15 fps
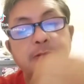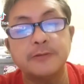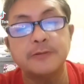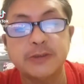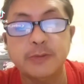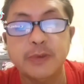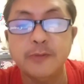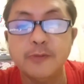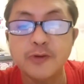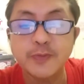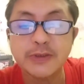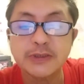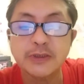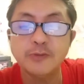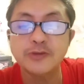Ang sa may ibot,
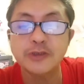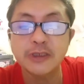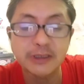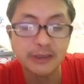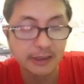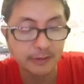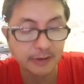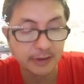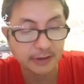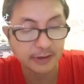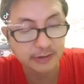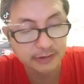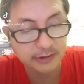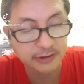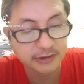pasabutan ni Gaybay.
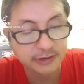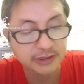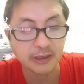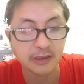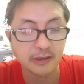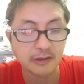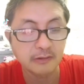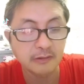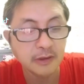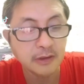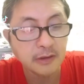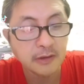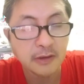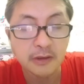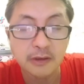Ang siya nga,
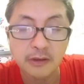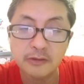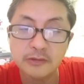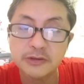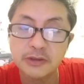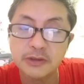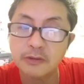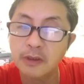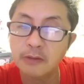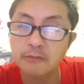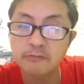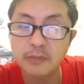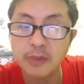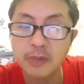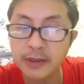yung sa mga
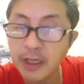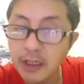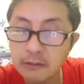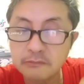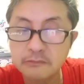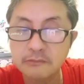anak,